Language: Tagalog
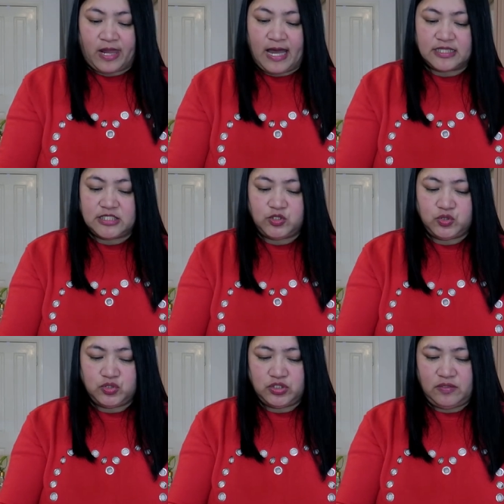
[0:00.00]
At
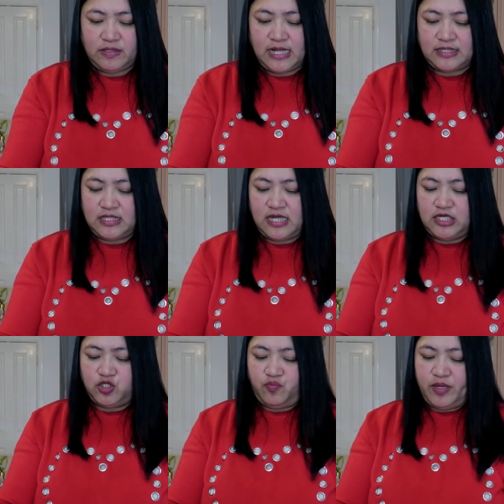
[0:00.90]
isusunod naman natin na
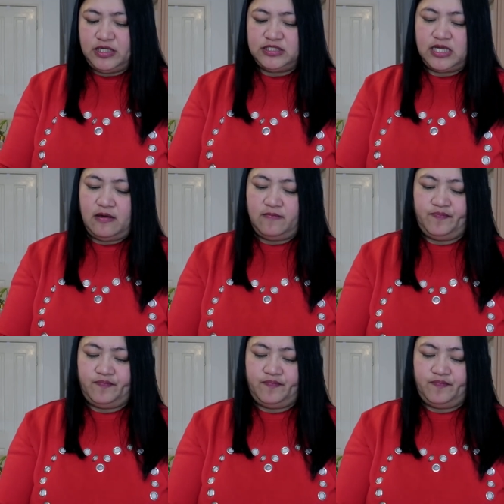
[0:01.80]
ito pang isang